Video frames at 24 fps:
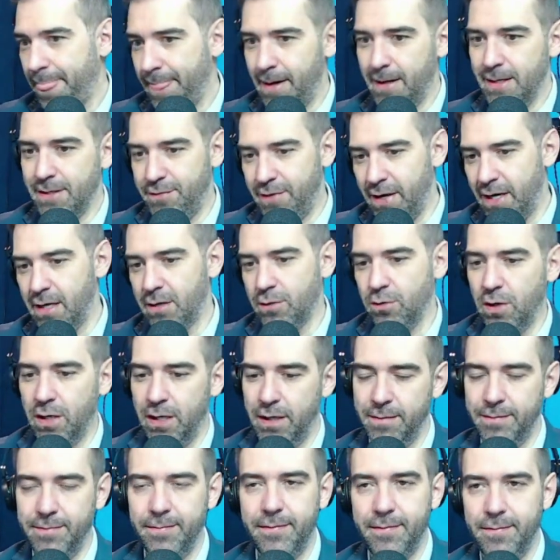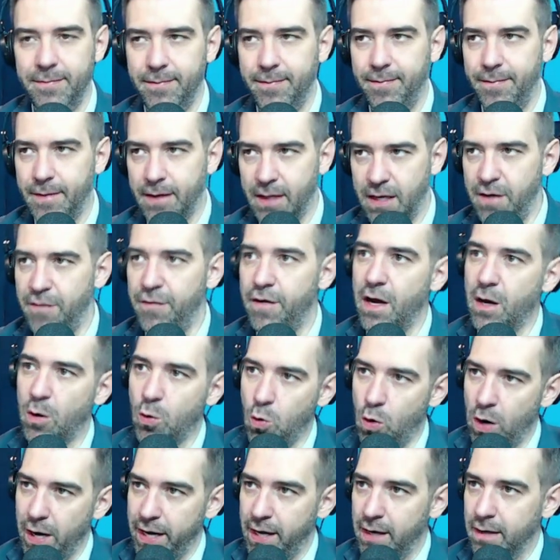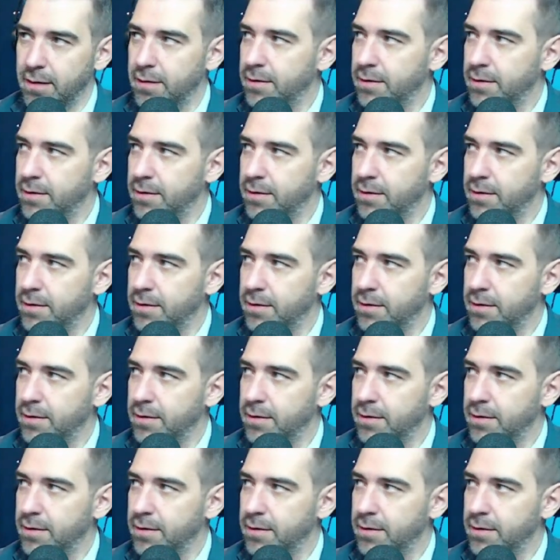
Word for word: Mas, vereador, que vergonha.